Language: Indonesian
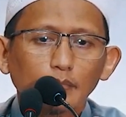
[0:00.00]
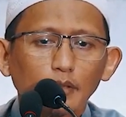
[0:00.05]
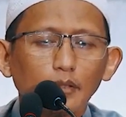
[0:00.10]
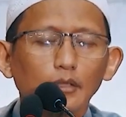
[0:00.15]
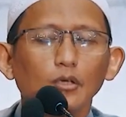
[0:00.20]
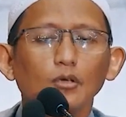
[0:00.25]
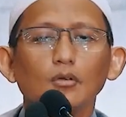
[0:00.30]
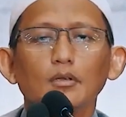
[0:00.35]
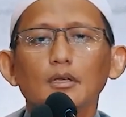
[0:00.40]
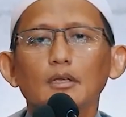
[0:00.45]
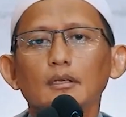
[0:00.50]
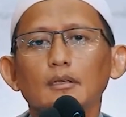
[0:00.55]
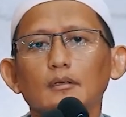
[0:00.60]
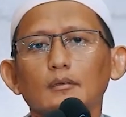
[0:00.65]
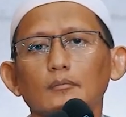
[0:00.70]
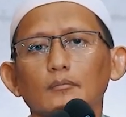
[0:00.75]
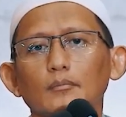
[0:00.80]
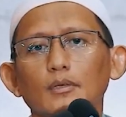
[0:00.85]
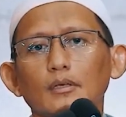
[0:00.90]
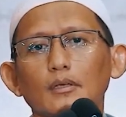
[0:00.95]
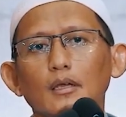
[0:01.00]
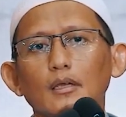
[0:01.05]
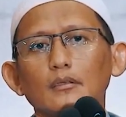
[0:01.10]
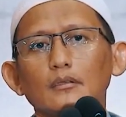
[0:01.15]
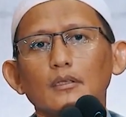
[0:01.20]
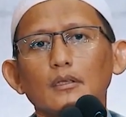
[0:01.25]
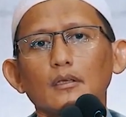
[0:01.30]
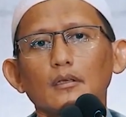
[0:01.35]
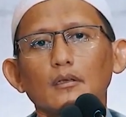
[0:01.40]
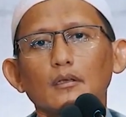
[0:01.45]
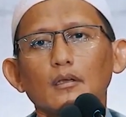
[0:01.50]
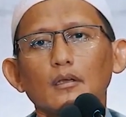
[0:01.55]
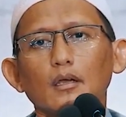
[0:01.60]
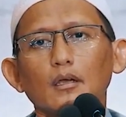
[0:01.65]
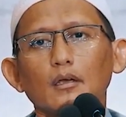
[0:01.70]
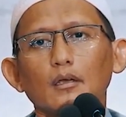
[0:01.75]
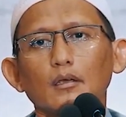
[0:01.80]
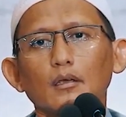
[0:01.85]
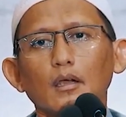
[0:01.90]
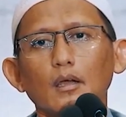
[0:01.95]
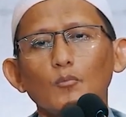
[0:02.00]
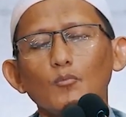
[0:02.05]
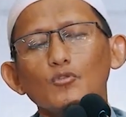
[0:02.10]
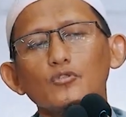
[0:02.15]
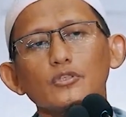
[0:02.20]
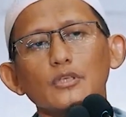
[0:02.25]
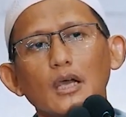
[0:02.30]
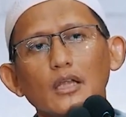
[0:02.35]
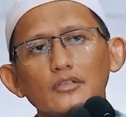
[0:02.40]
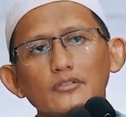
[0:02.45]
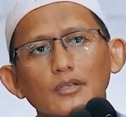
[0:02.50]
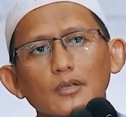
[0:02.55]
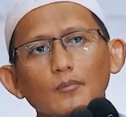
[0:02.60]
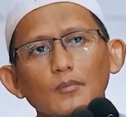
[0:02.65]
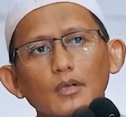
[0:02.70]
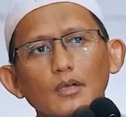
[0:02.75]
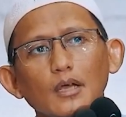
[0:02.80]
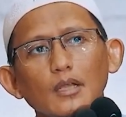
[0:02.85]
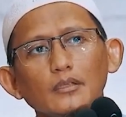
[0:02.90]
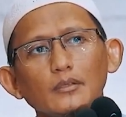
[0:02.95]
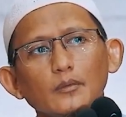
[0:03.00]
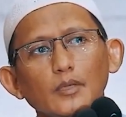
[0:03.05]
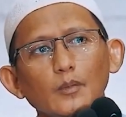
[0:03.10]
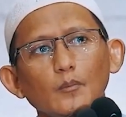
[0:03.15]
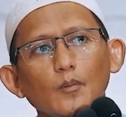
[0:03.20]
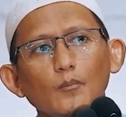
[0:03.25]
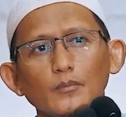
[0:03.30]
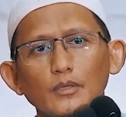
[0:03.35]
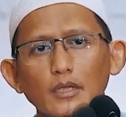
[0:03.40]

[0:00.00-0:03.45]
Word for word: ada orang berkata, kamu jangan samakan Imam